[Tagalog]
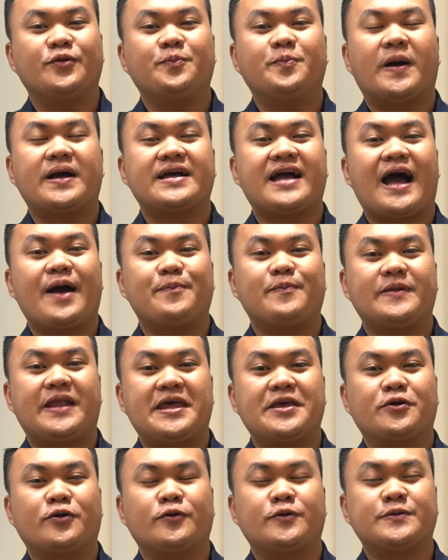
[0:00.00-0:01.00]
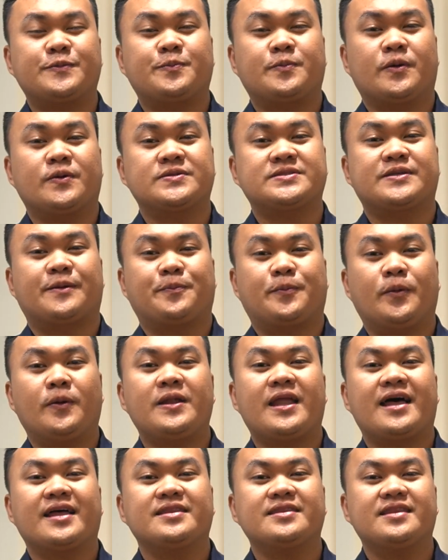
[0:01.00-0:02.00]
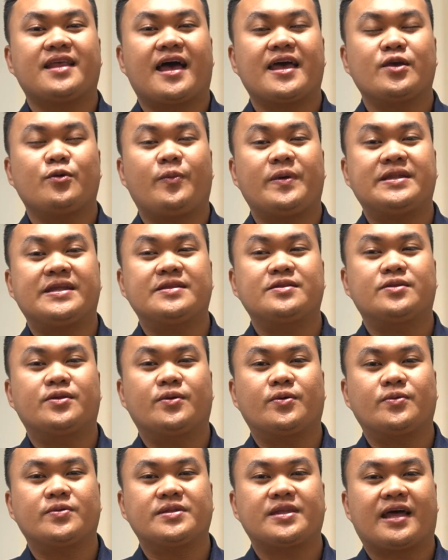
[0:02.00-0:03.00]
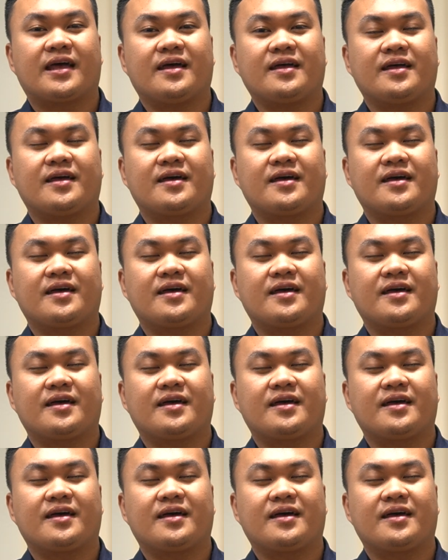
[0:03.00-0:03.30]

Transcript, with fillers: yung pag-apply ko po sa Poland ay winidraw ko na